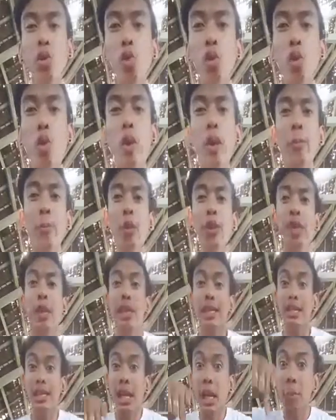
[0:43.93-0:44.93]
kaluluwa
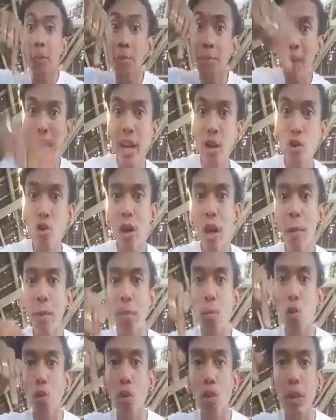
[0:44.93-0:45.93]
mo'y sa impyerno
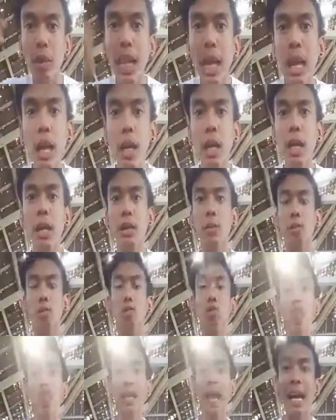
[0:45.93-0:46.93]
na ang punta.
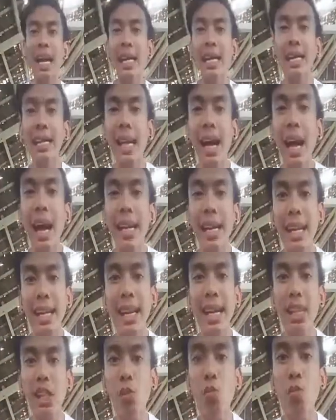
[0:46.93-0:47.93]
Putang ina inaan,
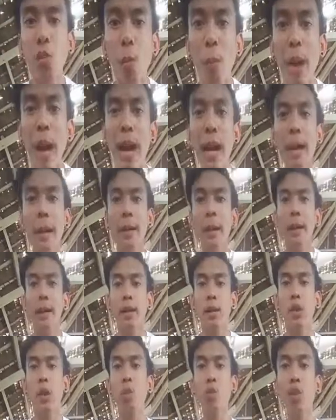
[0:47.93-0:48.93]
nagets mo ba?
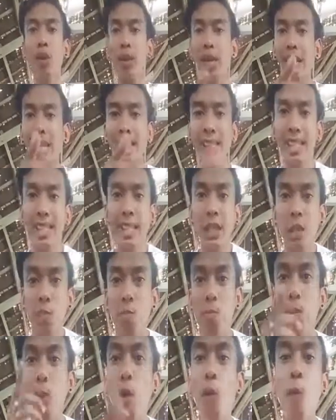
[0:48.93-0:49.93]
Di mo nagets
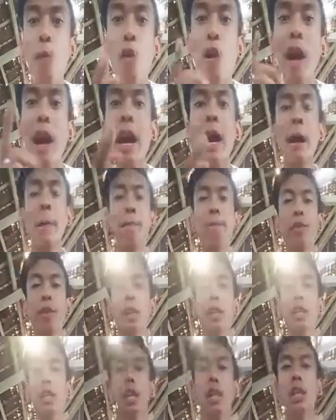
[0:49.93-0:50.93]
kasi bobo ka.
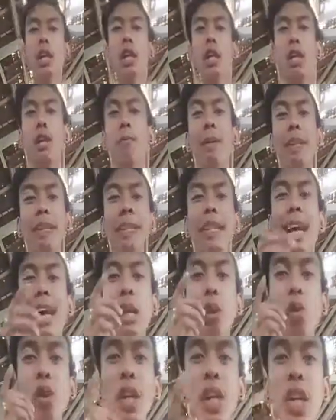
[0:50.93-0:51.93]
Di ba
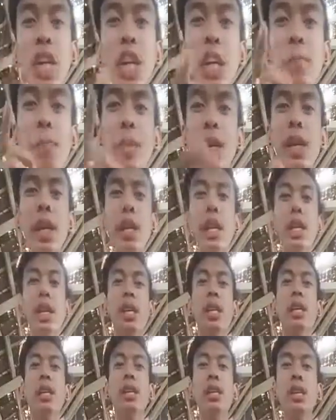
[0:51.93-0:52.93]
tinalo ko ni King P?
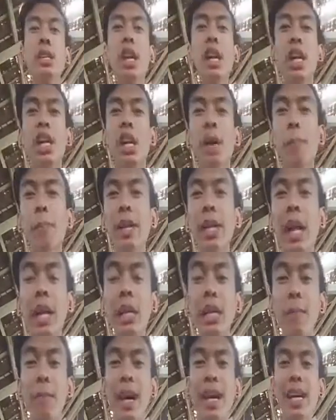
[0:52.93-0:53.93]
Tang ina,
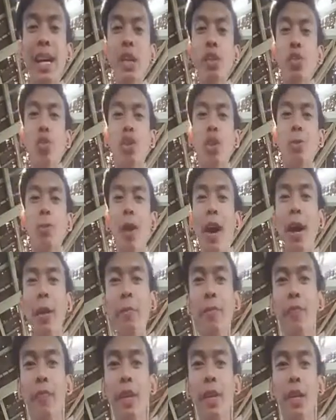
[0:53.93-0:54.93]
binadibag ka yun, di ba?